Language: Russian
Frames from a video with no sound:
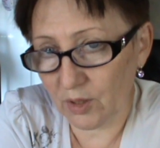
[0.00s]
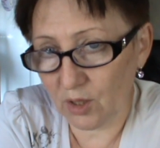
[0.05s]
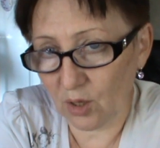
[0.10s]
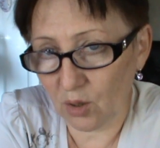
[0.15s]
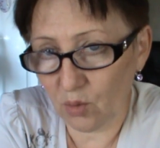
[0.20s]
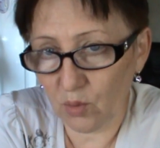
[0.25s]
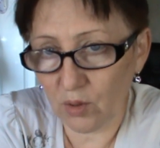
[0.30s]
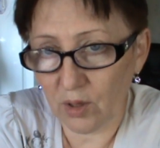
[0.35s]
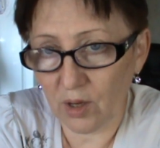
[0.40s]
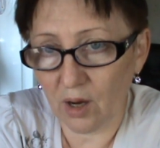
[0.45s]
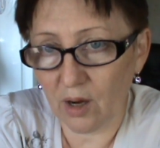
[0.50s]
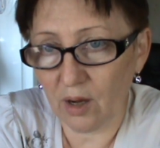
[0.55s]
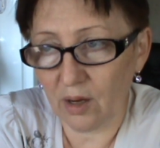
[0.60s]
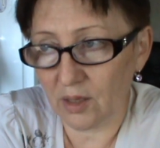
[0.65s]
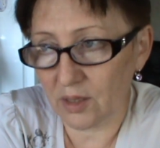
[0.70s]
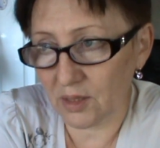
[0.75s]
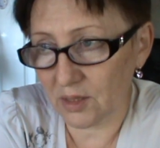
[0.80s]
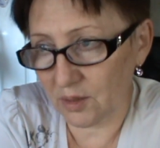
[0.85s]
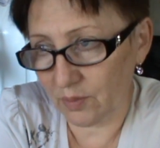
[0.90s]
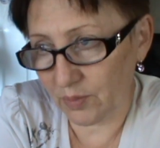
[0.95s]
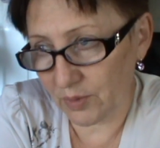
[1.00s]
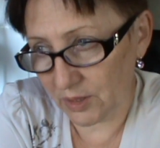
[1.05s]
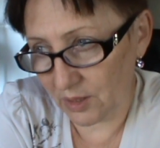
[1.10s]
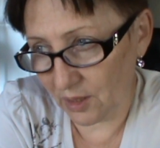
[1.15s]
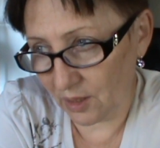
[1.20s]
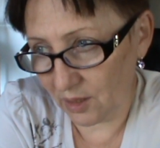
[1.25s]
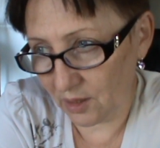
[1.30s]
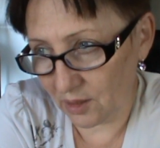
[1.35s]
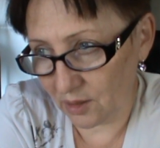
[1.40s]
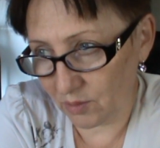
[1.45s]
такой кариес на
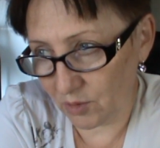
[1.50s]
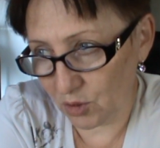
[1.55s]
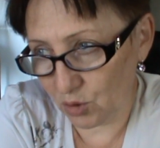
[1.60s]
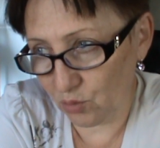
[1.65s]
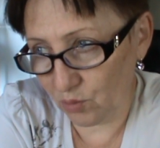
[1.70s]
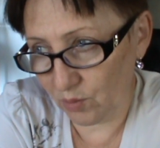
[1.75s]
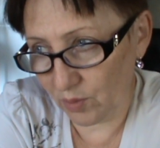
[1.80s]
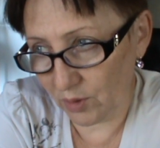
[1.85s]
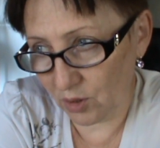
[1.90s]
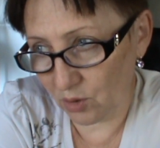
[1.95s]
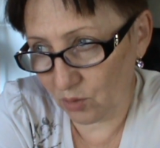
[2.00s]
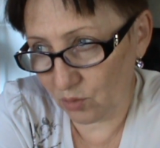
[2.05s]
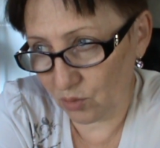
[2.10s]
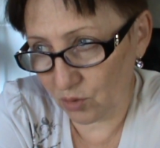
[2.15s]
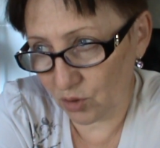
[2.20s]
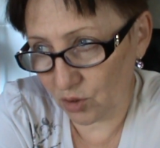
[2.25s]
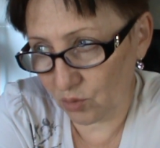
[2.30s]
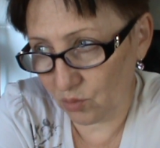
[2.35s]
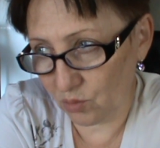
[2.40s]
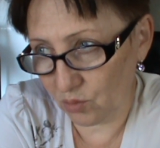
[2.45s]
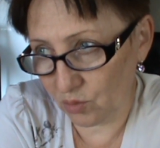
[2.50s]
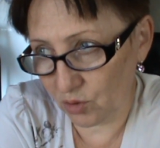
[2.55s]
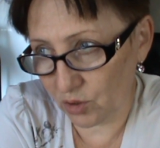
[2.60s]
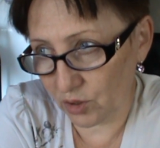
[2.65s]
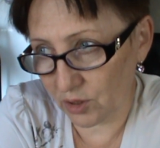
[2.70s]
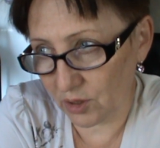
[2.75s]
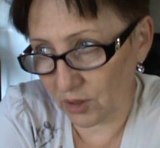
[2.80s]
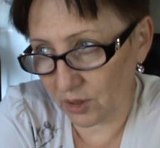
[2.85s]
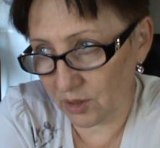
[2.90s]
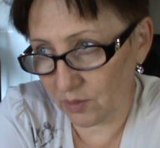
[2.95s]
постоянном зубике уже
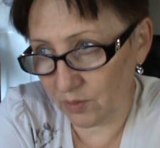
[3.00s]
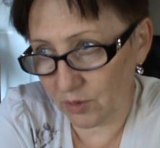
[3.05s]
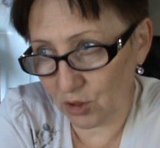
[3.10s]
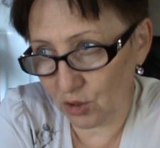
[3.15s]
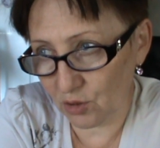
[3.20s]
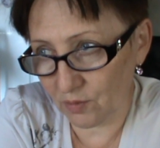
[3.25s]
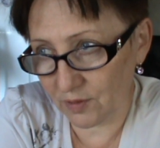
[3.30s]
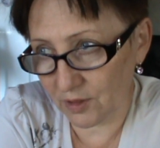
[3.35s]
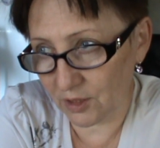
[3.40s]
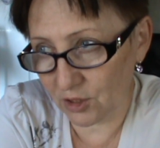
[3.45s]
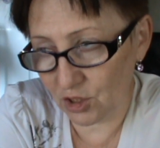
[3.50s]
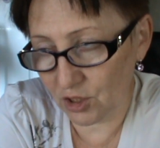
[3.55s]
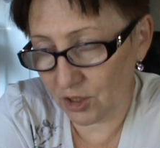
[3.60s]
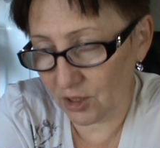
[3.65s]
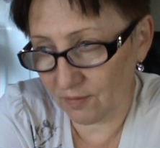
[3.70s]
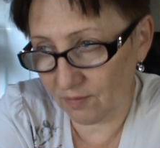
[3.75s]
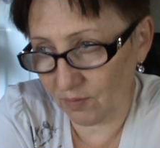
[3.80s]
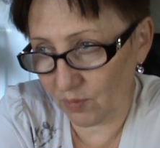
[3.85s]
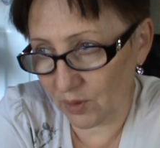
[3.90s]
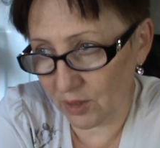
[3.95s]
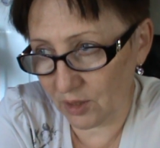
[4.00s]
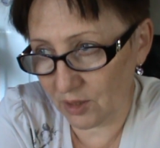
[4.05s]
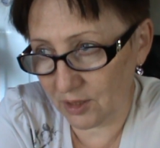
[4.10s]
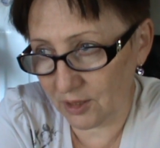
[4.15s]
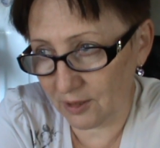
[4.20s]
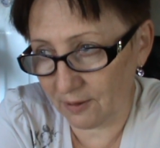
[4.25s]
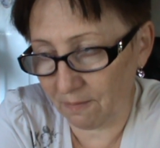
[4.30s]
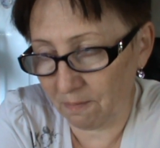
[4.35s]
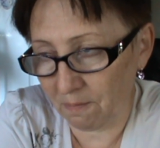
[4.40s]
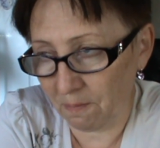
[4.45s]
ужас, а тебе еще вся жизнь
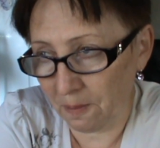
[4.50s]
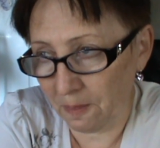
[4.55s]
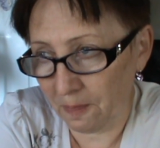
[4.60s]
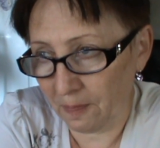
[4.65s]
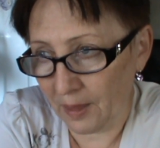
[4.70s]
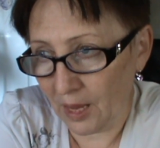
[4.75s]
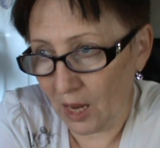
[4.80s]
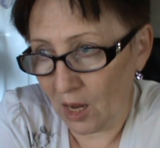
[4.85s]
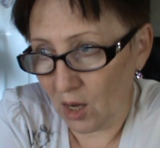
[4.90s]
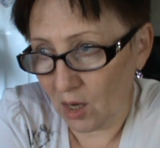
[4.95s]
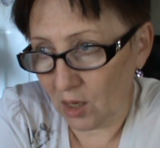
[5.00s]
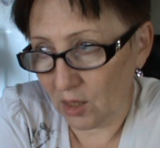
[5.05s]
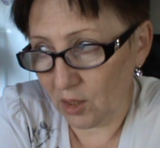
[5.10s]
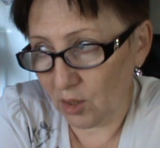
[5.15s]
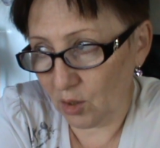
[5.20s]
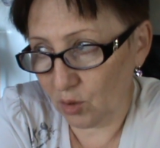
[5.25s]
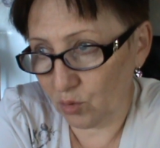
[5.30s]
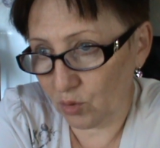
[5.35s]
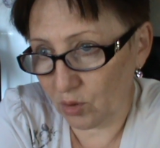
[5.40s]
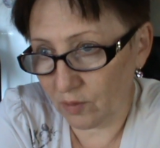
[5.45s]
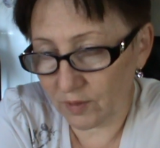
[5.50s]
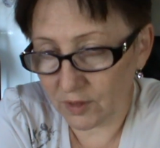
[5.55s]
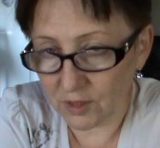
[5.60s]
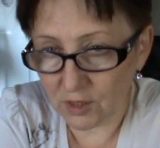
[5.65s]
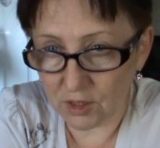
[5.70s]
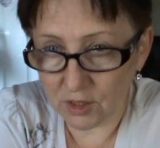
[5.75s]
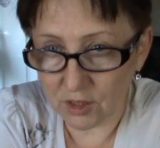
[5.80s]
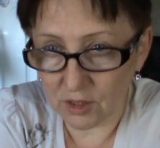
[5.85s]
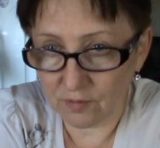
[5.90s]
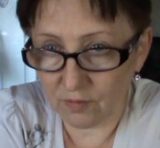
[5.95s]
впереди». Я говорю, ну а у вас
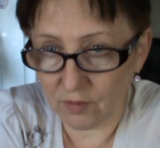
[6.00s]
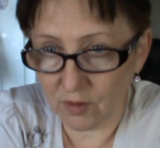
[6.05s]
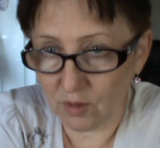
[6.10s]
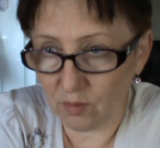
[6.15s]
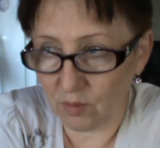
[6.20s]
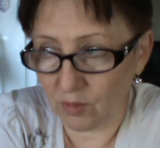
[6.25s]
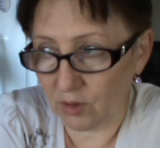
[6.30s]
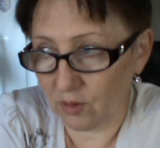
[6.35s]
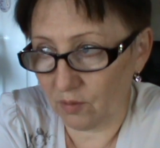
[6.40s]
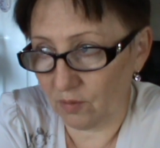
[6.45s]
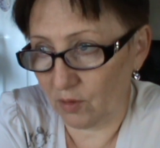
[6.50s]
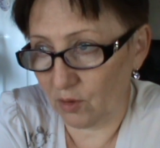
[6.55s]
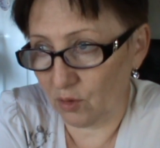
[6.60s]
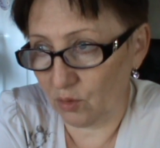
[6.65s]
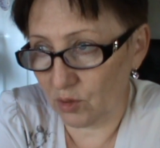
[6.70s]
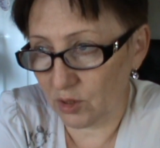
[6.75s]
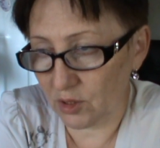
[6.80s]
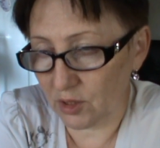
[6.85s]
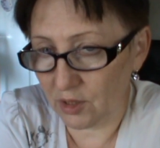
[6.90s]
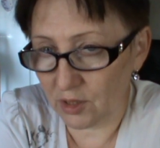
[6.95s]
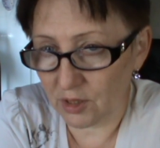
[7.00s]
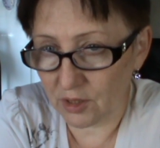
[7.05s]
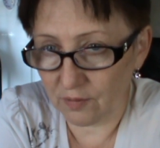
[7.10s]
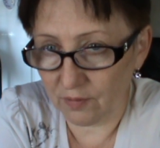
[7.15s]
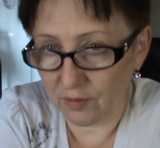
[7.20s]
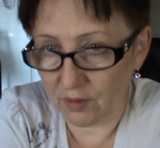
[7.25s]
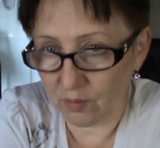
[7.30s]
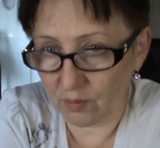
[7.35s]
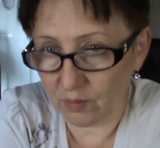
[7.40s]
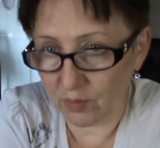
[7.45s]
есть время? Говорю, если есть
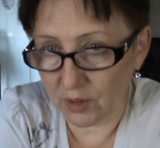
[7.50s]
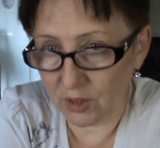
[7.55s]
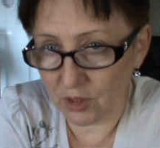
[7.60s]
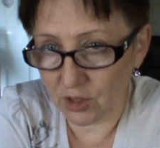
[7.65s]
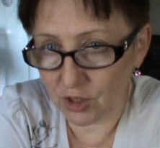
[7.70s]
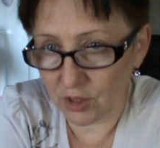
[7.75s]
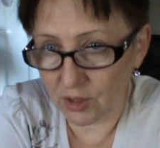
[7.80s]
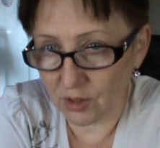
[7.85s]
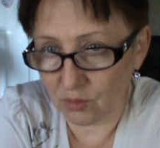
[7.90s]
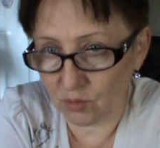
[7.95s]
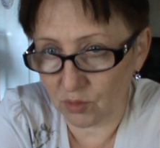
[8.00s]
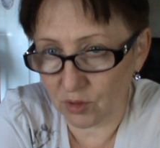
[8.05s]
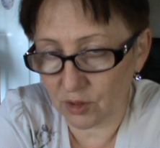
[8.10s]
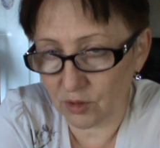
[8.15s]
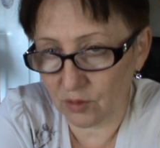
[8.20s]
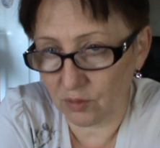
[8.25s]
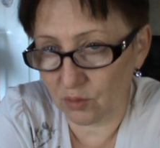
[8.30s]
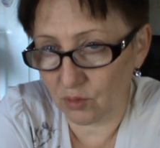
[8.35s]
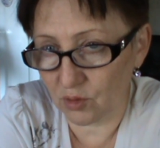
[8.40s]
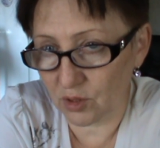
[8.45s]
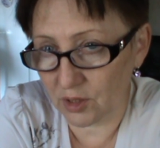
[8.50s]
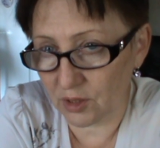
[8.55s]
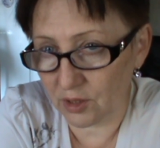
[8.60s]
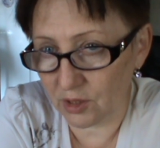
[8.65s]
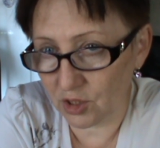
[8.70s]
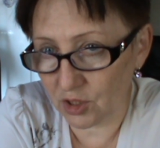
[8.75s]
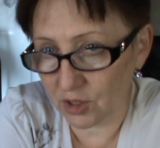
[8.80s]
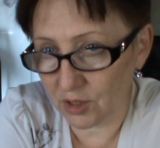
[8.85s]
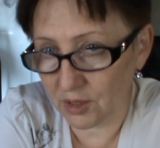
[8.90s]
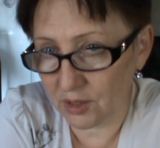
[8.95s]
время, полечите. У нас, говорю, целый
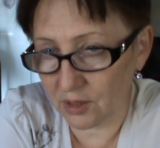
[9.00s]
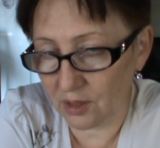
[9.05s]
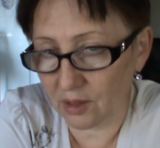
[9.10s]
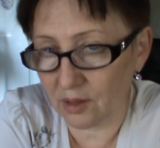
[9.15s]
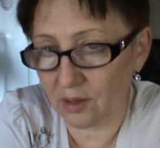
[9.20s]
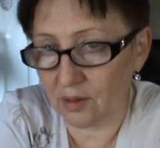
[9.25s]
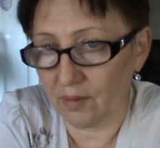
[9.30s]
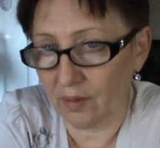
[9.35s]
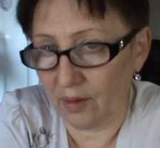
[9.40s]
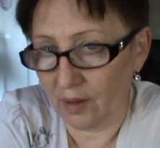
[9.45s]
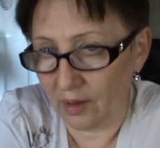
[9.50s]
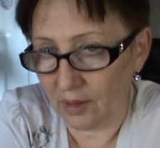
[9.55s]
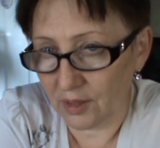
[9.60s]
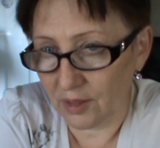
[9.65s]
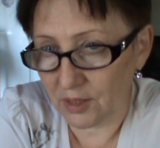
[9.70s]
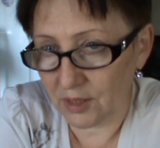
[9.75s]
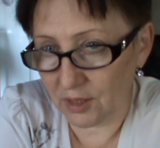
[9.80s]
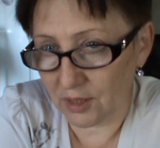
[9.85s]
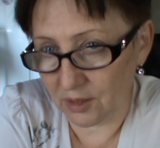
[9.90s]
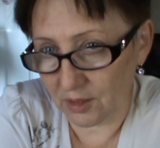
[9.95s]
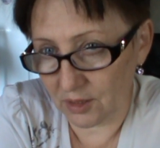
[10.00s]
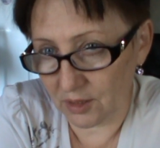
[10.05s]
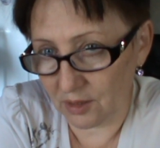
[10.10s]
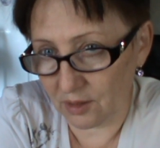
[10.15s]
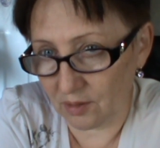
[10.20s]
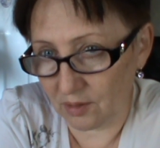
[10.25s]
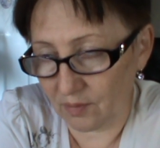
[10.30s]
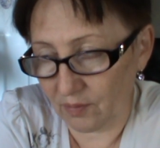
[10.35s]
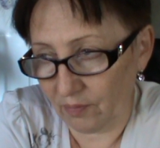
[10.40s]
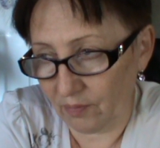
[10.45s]
час до секции.
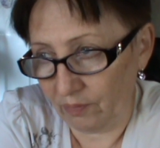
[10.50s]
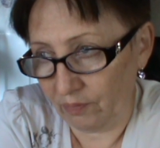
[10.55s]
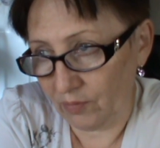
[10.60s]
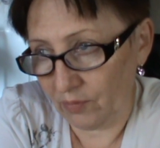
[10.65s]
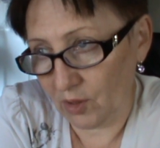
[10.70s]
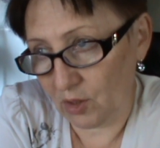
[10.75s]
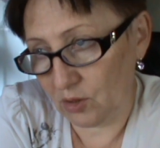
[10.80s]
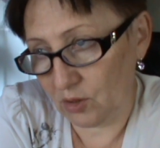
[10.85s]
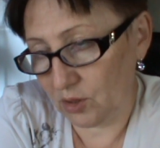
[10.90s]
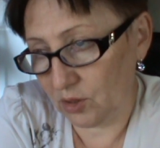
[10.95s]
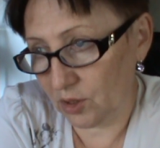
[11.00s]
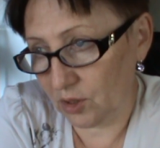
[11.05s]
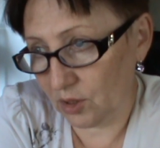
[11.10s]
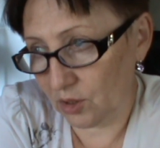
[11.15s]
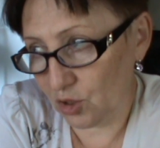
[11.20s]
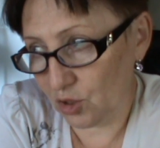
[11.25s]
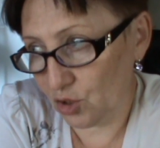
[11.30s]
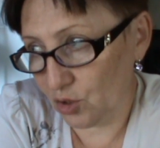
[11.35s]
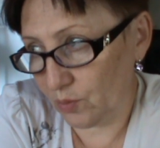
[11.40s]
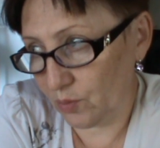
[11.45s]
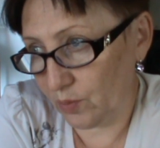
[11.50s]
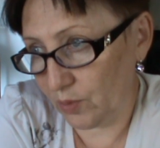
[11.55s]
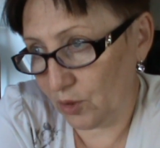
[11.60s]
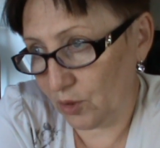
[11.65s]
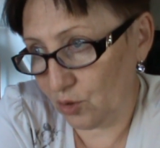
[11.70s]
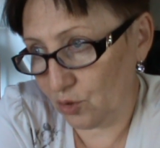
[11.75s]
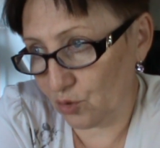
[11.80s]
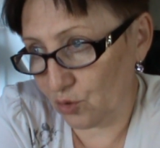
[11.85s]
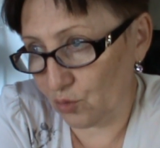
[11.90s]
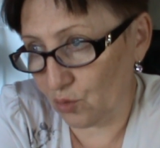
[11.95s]
Она говорит, конечно,
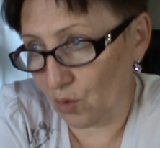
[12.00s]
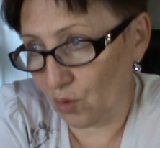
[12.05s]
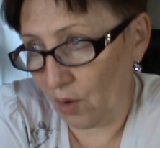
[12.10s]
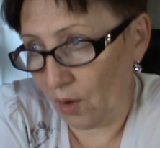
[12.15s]
полечу.